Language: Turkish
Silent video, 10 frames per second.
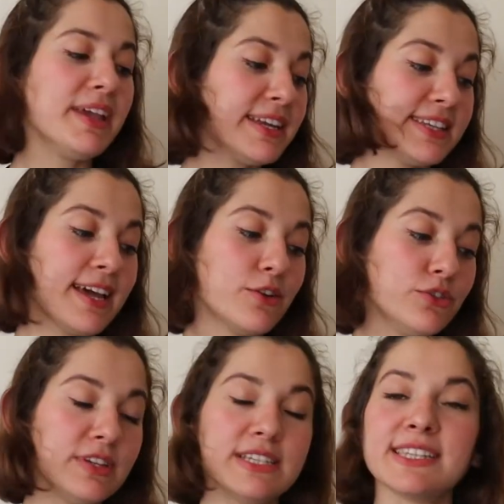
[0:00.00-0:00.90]
Bir diğer
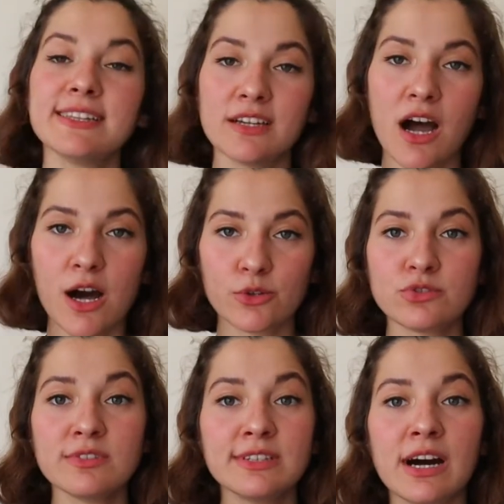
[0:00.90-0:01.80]
öneri ise The
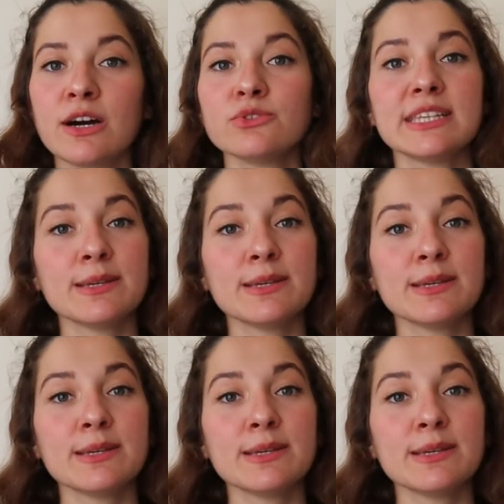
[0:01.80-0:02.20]
House'tu. The House